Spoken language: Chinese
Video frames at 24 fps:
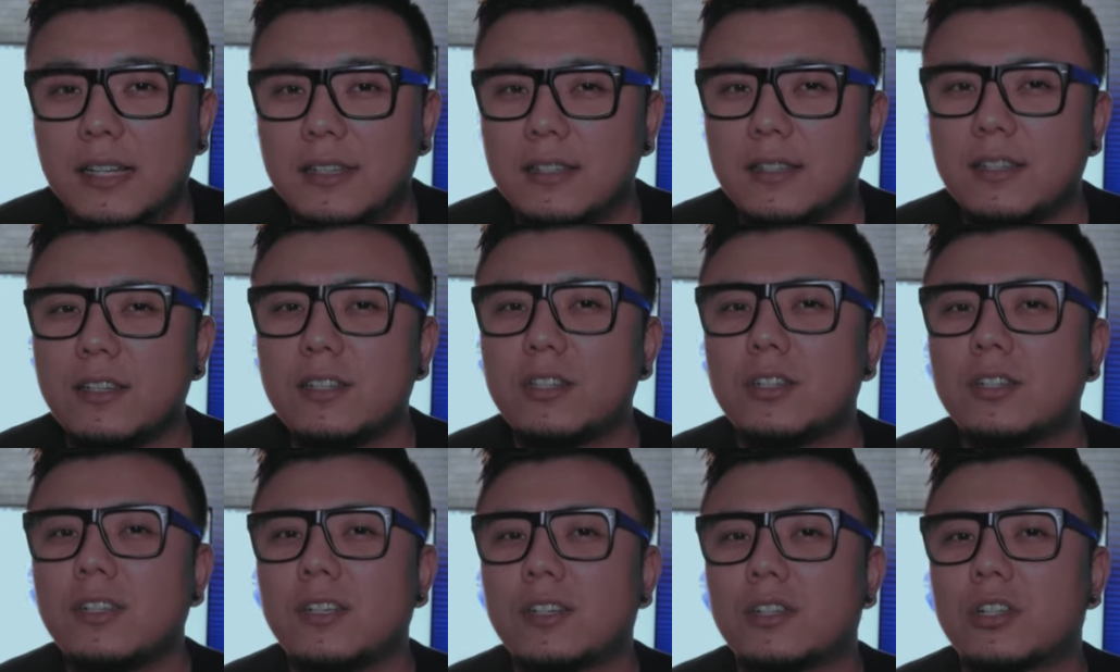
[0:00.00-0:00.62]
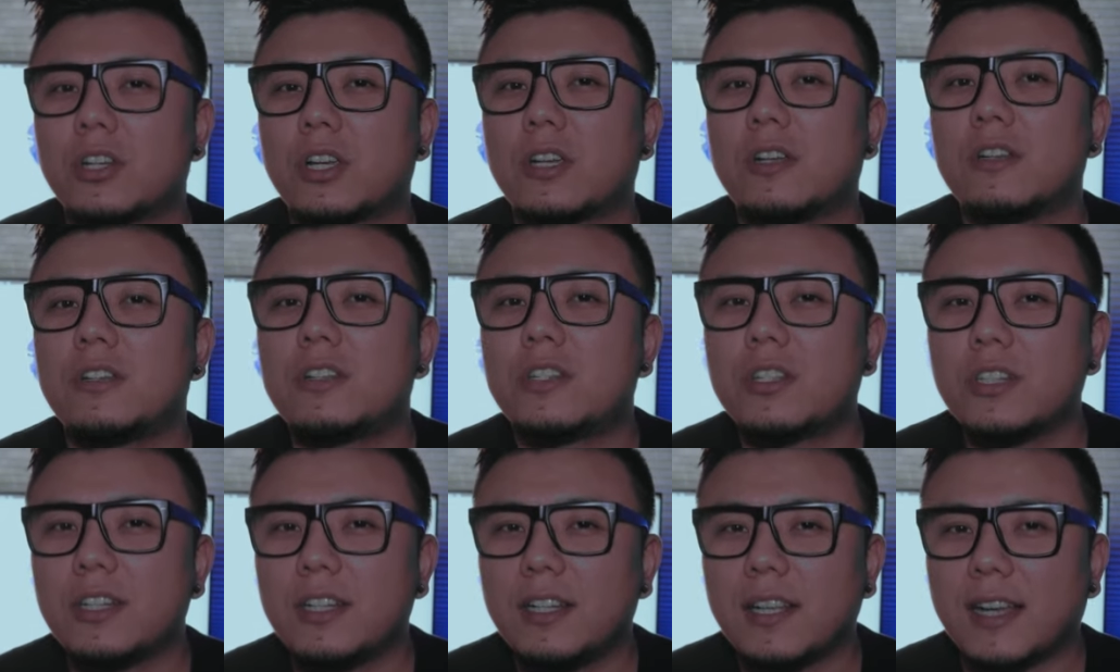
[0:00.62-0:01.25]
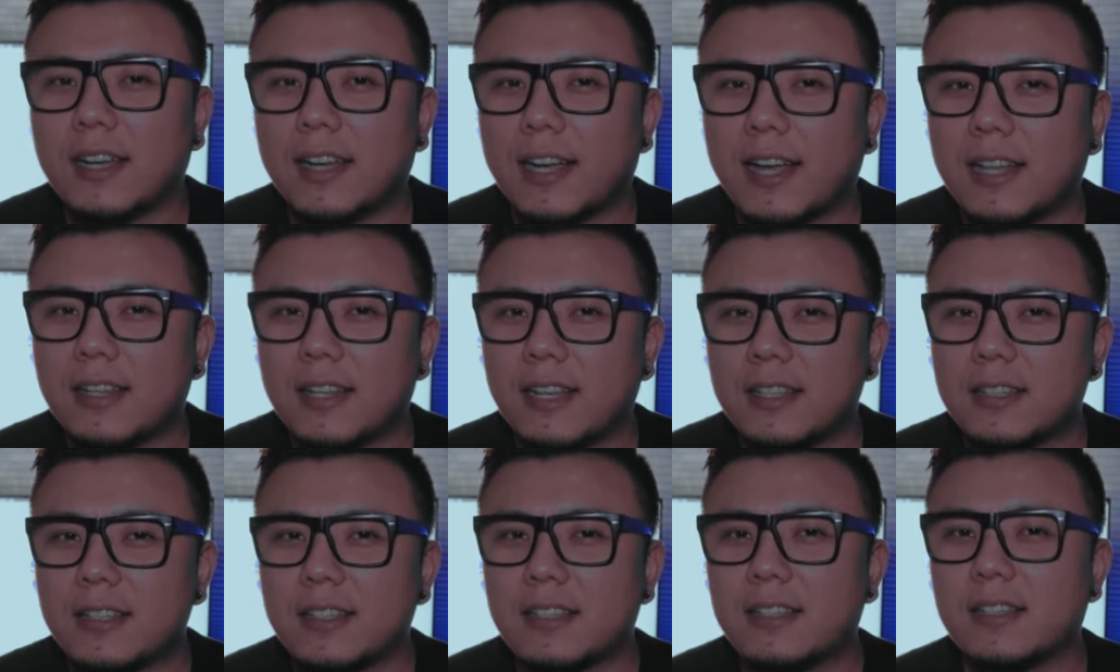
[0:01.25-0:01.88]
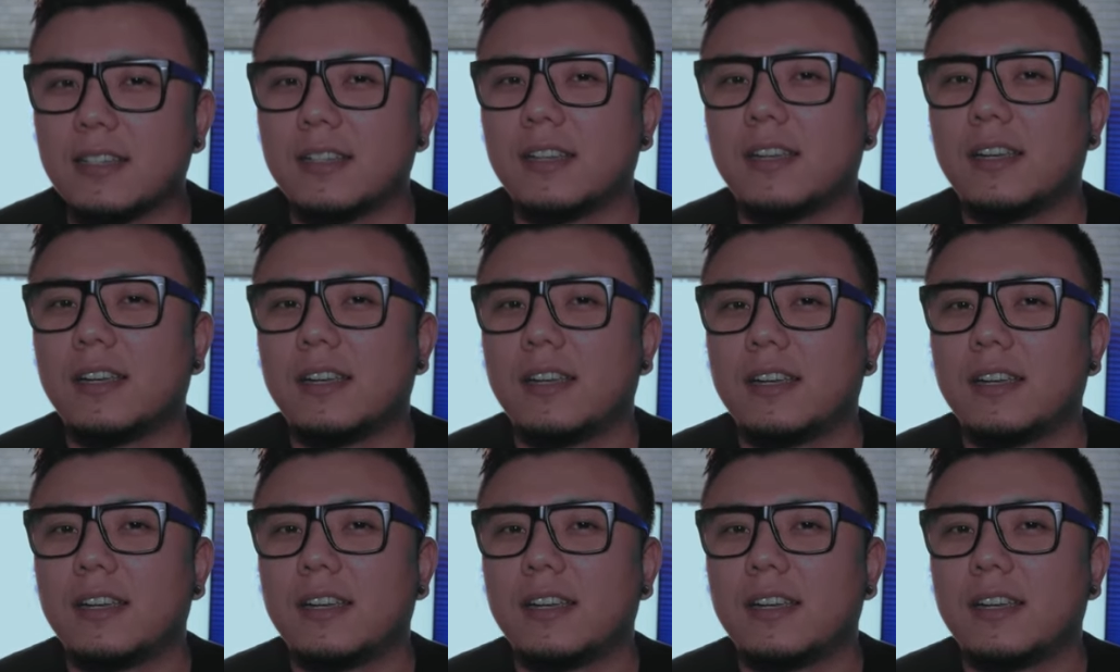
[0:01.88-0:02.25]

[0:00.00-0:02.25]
其实你诚实一点看待自己。